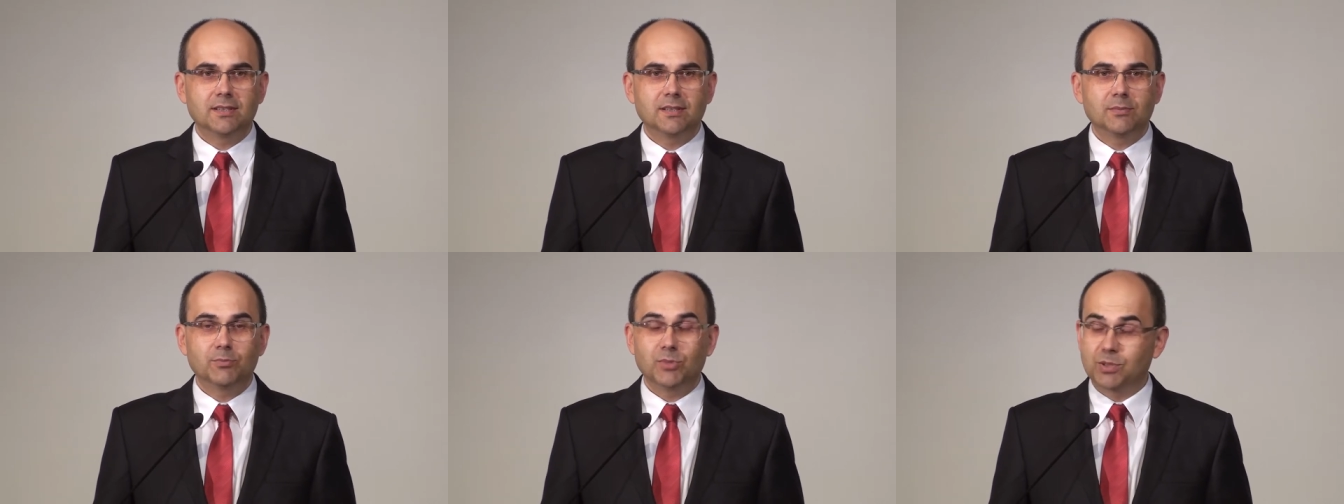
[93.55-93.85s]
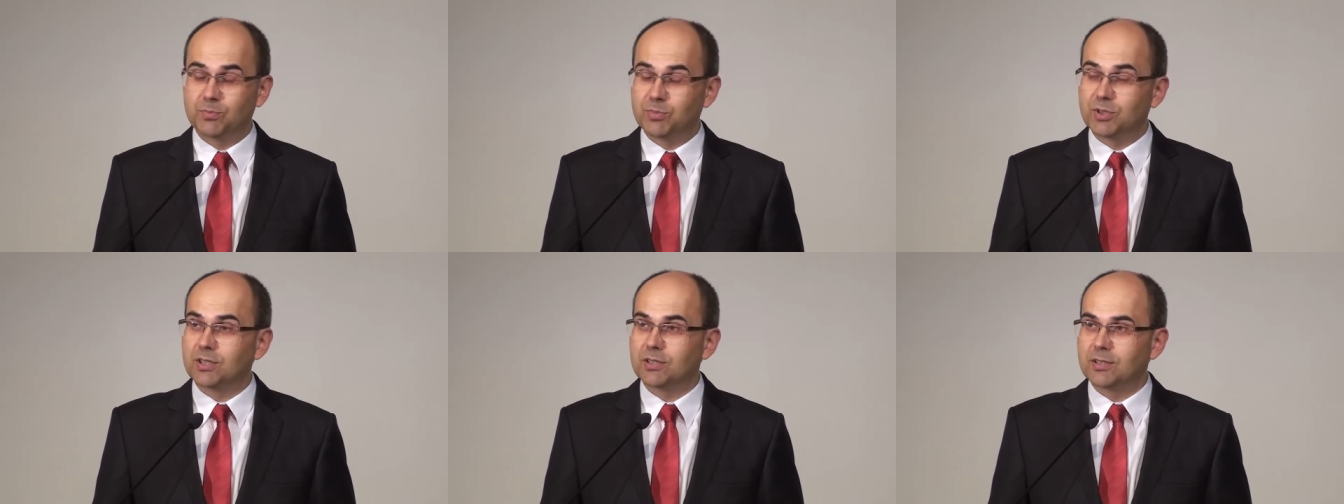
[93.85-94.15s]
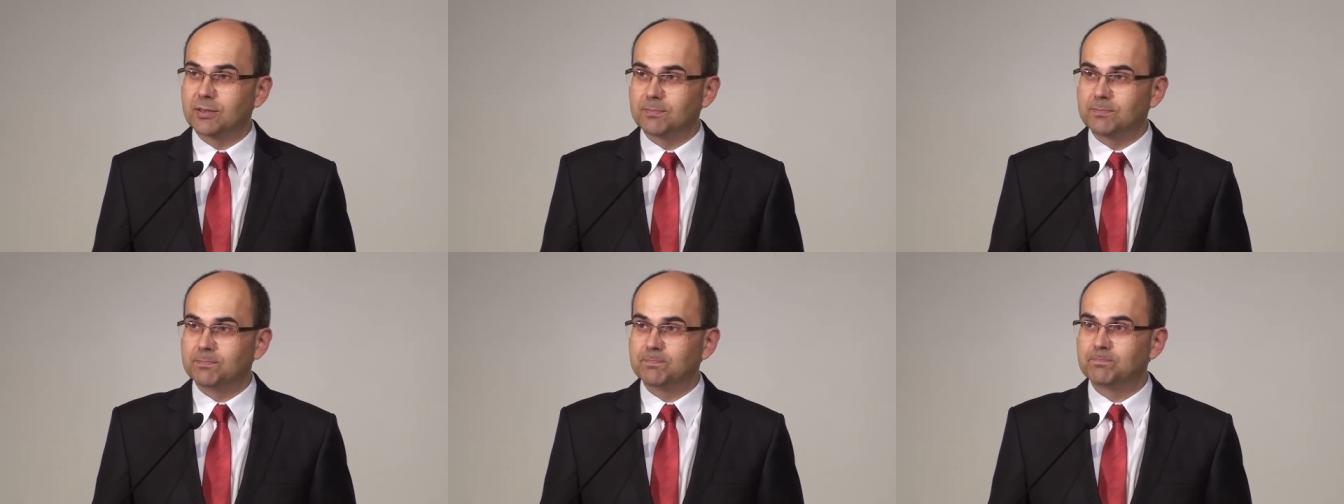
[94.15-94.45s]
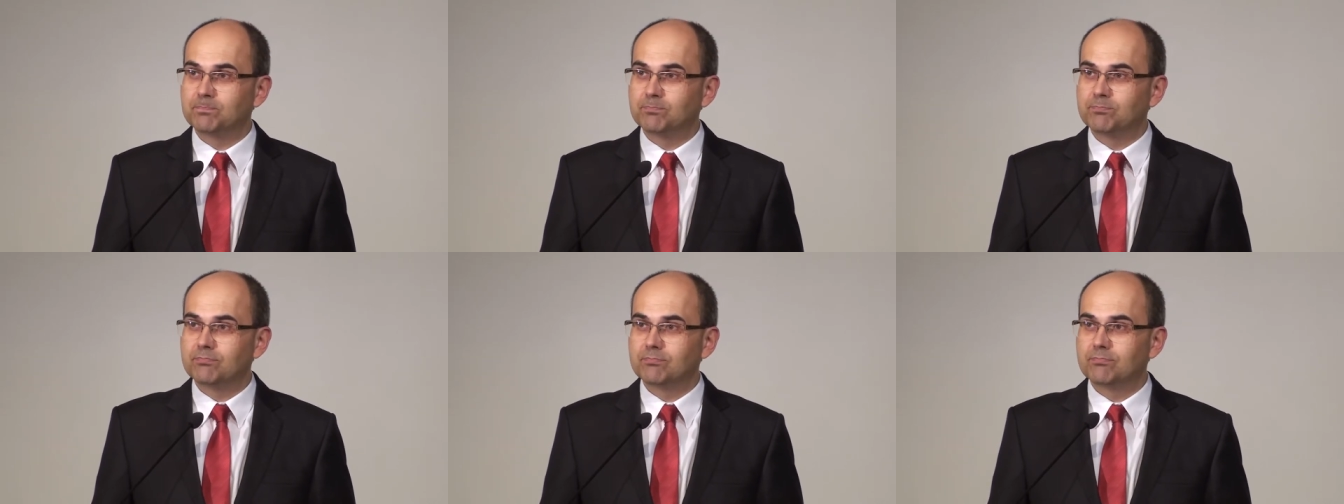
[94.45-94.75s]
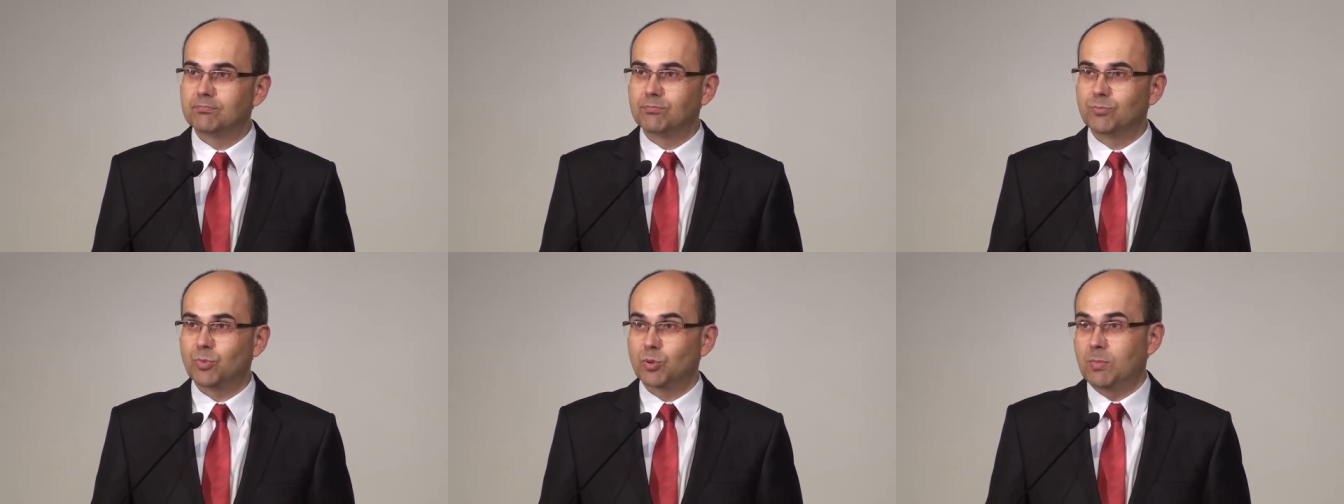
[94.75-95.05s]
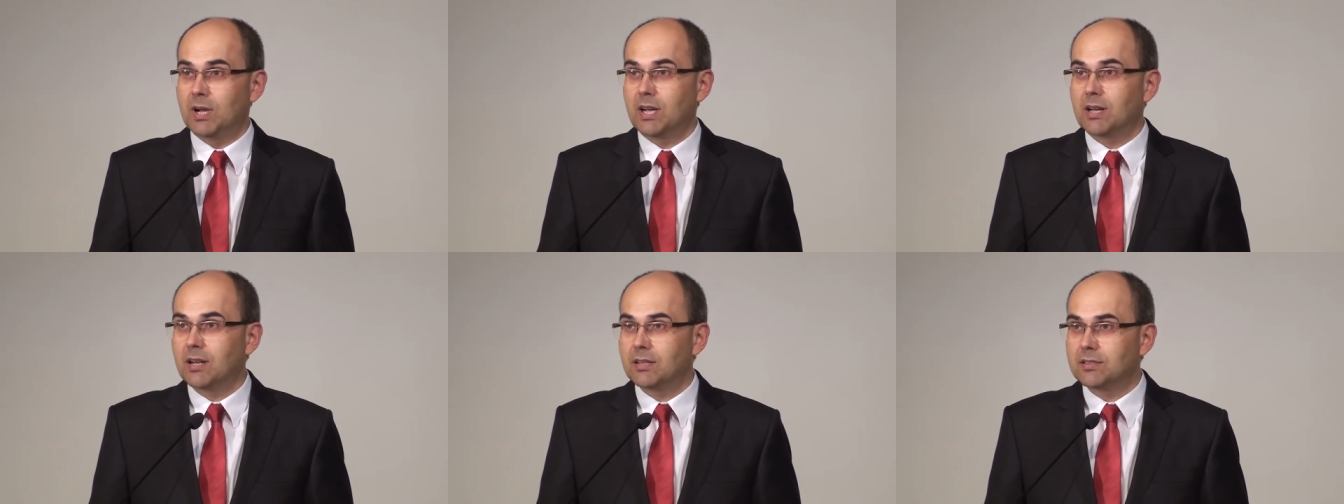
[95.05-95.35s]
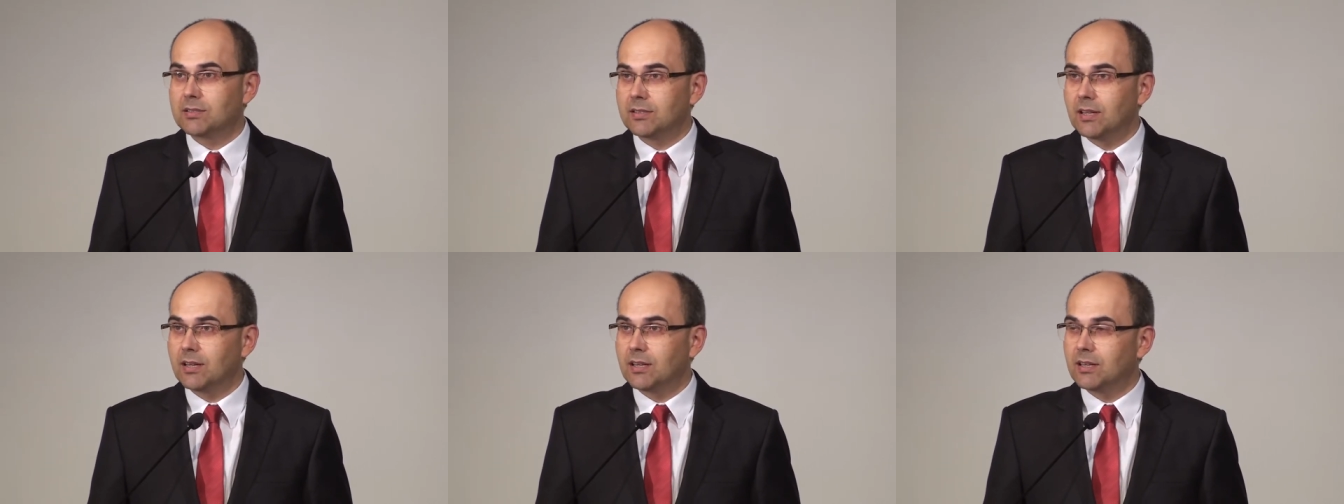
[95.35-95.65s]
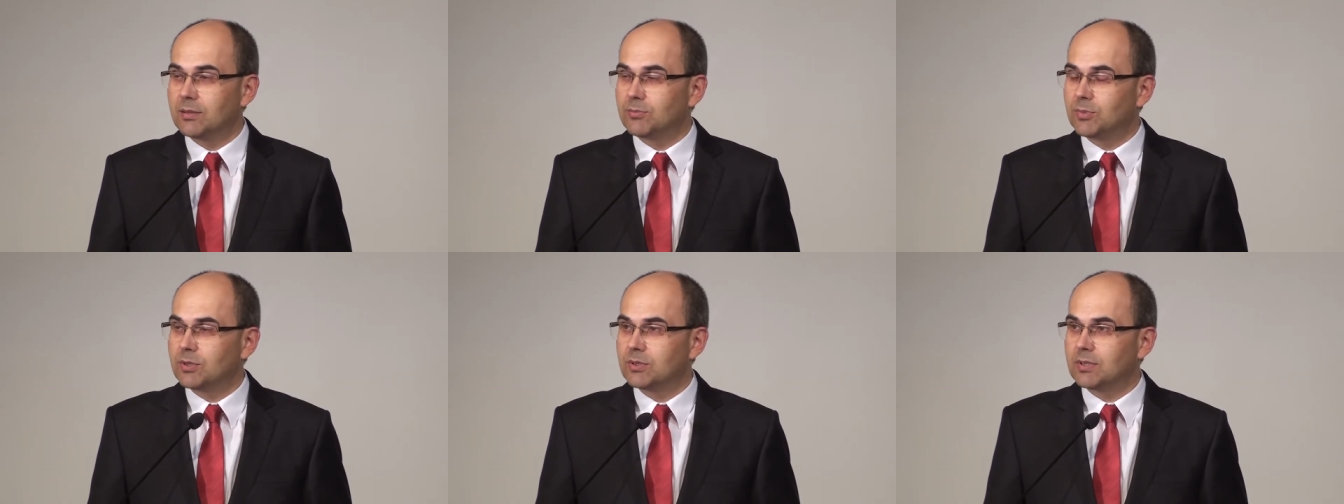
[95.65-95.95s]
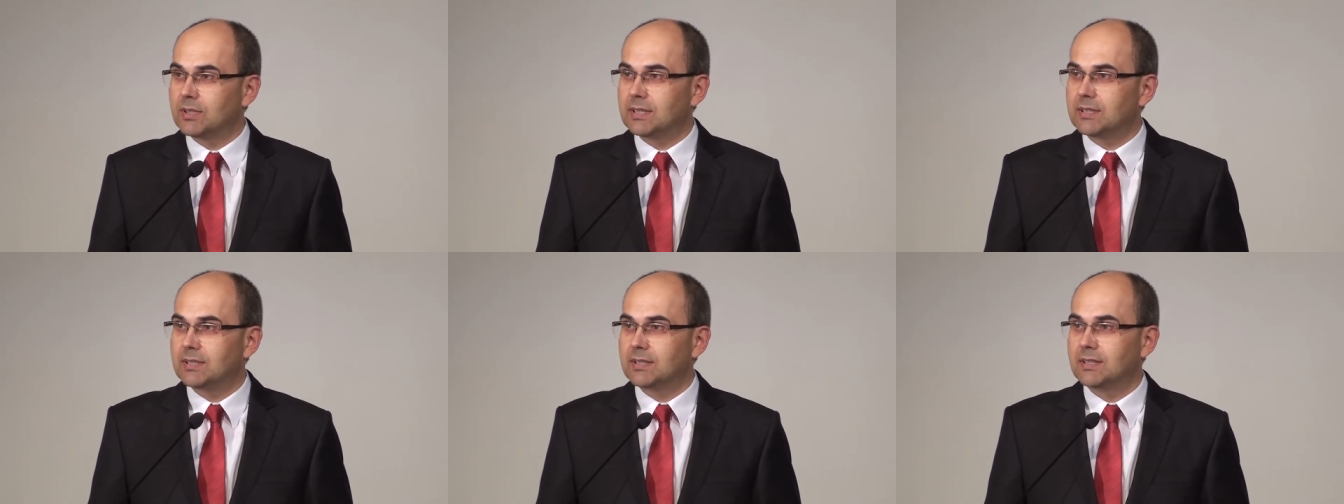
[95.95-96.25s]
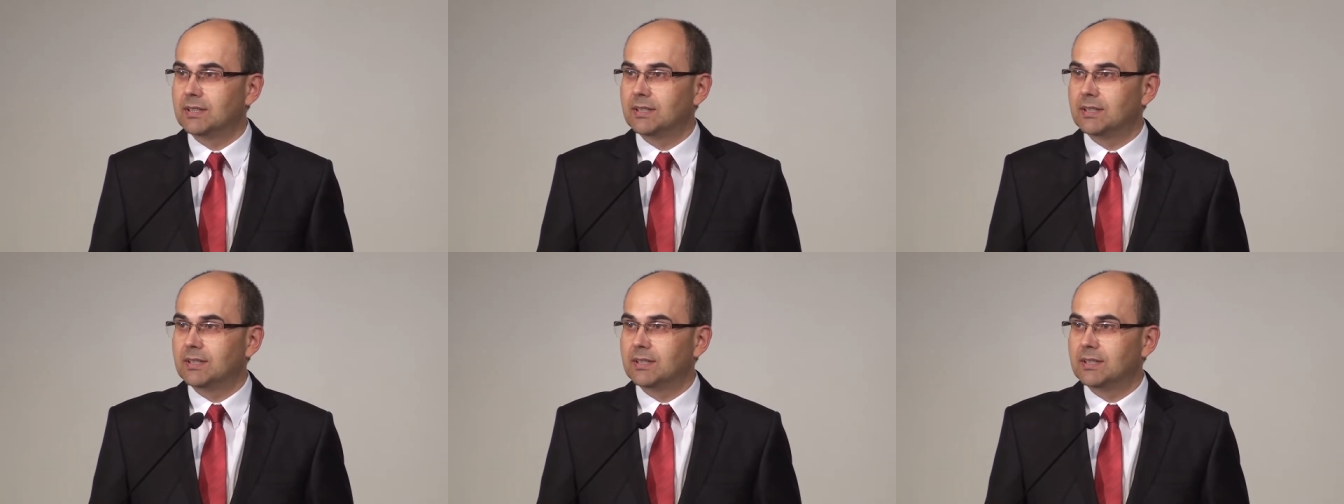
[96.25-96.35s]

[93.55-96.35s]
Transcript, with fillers: być przy tym pomagać na ile mogę,